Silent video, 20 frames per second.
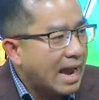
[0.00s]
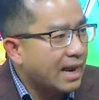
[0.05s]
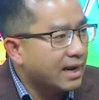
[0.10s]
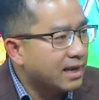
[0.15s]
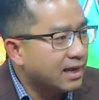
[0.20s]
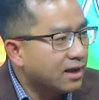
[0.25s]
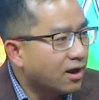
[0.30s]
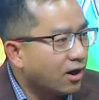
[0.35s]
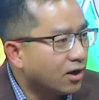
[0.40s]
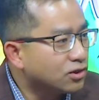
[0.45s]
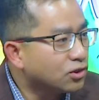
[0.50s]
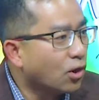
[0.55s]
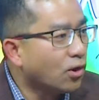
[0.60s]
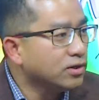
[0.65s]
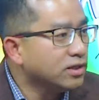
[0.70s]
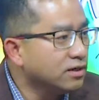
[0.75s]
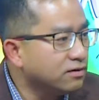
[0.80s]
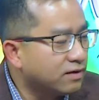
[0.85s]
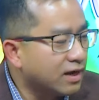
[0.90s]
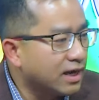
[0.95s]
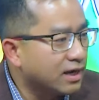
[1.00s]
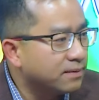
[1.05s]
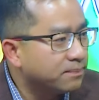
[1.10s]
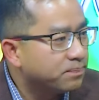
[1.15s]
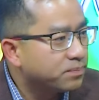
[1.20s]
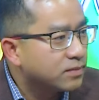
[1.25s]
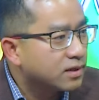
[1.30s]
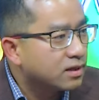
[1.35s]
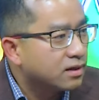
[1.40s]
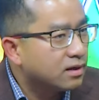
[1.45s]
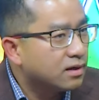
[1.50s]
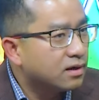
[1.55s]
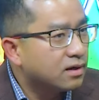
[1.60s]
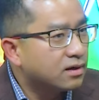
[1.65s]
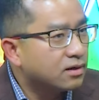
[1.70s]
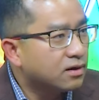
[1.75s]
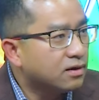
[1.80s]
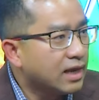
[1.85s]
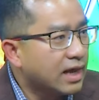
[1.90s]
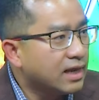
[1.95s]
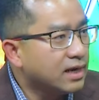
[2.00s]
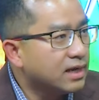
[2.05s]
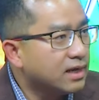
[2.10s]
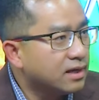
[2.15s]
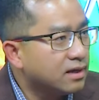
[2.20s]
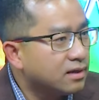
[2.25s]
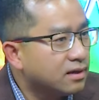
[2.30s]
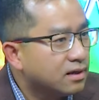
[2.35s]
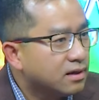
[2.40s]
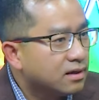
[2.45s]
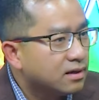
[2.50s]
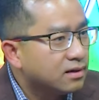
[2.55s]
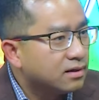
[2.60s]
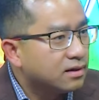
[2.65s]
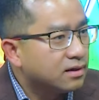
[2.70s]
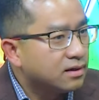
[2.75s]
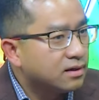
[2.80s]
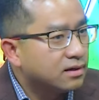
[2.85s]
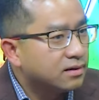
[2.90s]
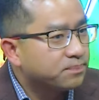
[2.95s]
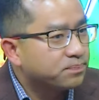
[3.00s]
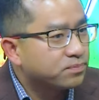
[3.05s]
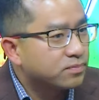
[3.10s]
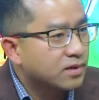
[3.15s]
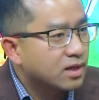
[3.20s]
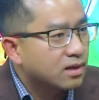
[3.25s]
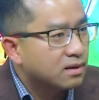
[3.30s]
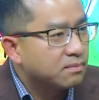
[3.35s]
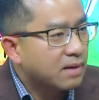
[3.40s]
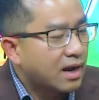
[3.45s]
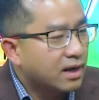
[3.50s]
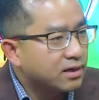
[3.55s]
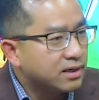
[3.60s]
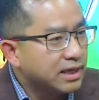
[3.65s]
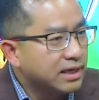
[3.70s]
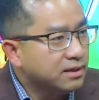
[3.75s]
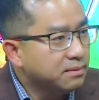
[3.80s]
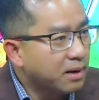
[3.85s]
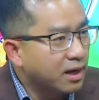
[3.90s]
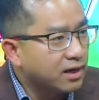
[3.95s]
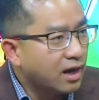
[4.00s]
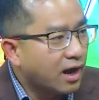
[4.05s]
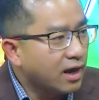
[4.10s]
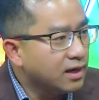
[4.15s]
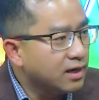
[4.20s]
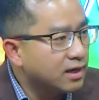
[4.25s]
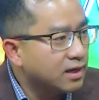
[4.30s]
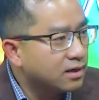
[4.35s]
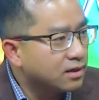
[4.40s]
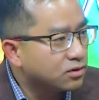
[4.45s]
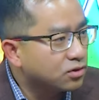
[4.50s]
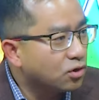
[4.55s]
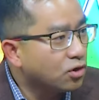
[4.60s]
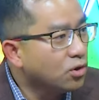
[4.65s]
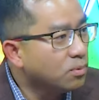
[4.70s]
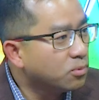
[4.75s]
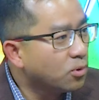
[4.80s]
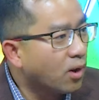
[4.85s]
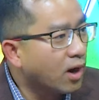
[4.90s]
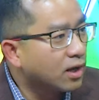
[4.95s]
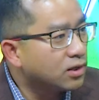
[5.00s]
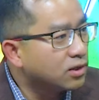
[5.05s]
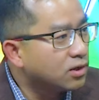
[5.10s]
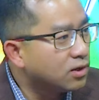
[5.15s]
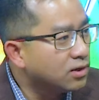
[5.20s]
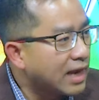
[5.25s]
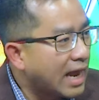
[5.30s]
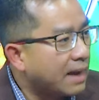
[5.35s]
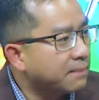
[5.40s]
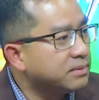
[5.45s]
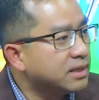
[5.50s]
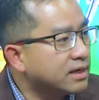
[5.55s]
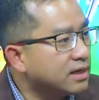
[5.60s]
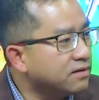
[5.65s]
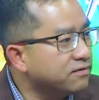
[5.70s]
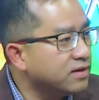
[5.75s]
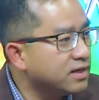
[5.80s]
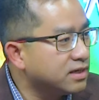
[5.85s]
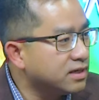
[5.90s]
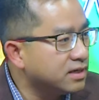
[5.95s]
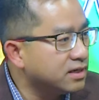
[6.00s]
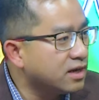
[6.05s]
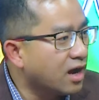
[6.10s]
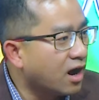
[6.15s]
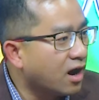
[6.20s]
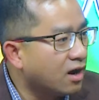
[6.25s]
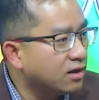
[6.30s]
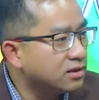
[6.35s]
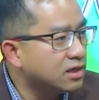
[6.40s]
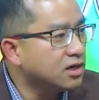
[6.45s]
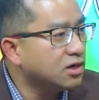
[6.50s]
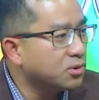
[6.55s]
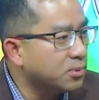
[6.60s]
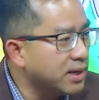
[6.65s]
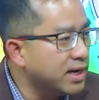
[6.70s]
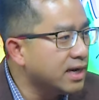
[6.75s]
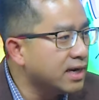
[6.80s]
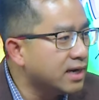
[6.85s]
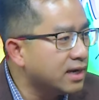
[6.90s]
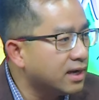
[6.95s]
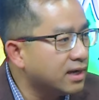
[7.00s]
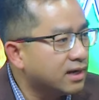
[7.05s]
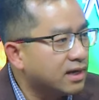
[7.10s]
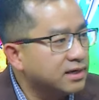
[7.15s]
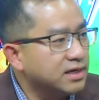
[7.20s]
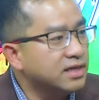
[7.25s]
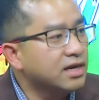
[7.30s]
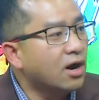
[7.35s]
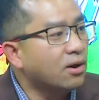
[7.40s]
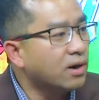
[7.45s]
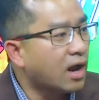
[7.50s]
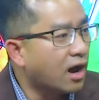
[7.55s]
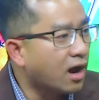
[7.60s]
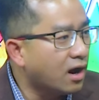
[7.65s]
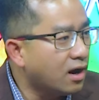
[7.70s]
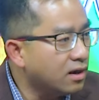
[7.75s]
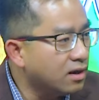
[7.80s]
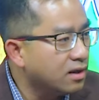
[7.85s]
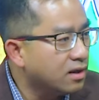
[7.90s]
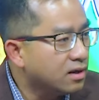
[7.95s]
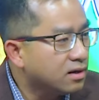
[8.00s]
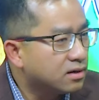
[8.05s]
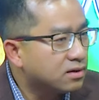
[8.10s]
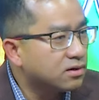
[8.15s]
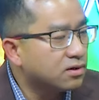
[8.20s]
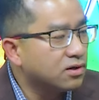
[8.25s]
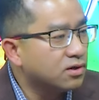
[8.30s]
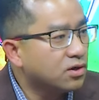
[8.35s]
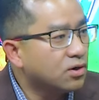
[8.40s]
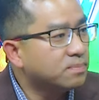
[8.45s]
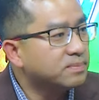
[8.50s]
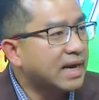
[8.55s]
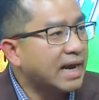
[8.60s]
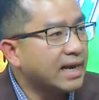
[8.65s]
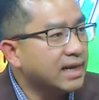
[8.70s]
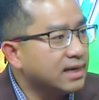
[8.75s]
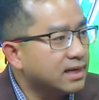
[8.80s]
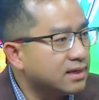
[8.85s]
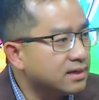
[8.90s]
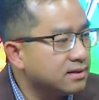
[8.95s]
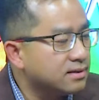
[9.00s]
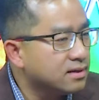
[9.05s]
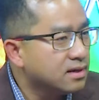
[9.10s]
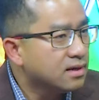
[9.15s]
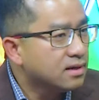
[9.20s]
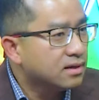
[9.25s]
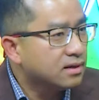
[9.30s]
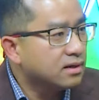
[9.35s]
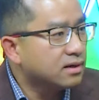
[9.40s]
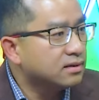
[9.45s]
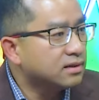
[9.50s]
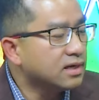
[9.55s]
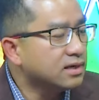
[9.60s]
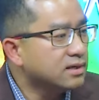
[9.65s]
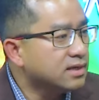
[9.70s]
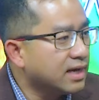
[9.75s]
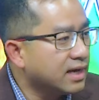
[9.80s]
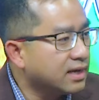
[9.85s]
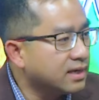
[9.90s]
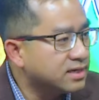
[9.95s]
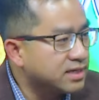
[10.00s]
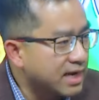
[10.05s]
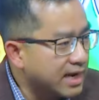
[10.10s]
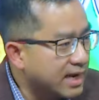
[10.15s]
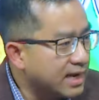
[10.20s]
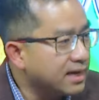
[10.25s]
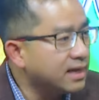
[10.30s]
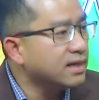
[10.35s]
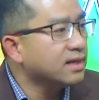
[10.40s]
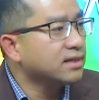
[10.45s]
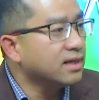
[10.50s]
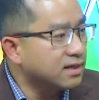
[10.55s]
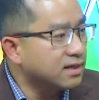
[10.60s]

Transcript: lại hỏi tôi như vậy. Có lẽ là bà nói là tối hôm qua tôi làm những cái việc gì đó, thức khuya hay là đi đâu đó, rồi hôm nay là thức dậy trễ hay là thức